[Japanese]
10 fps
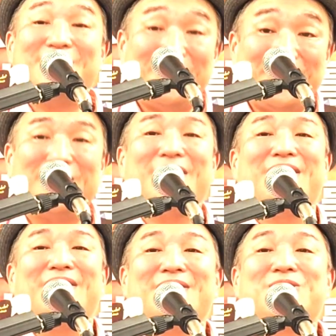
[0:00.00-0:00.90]
すよっ
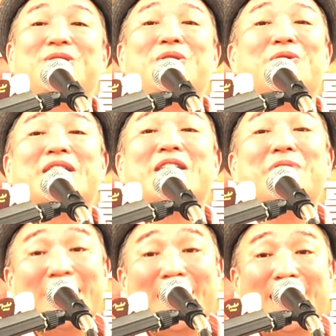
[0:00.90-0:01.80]
てそれを
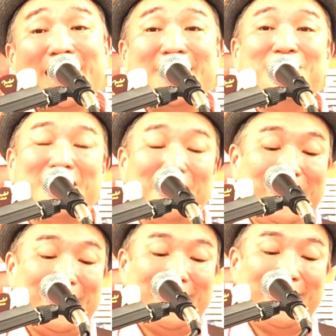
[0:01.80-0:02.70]
際立たせるた
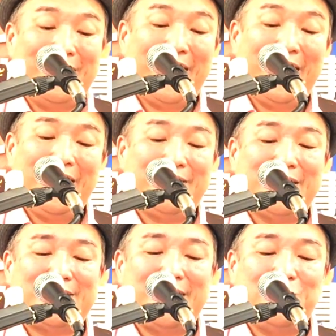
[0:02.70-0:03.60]
めにあえ
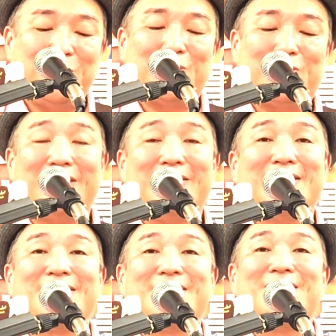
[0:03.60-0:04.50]
て捨てようと言ってるん
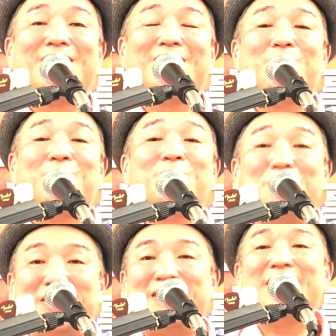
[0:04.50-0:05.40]
です本
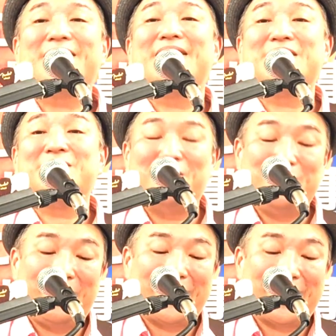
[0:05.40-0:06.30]
当に捨ててしま
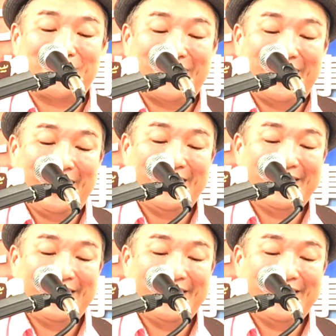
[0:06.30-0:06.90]
うんではなくてね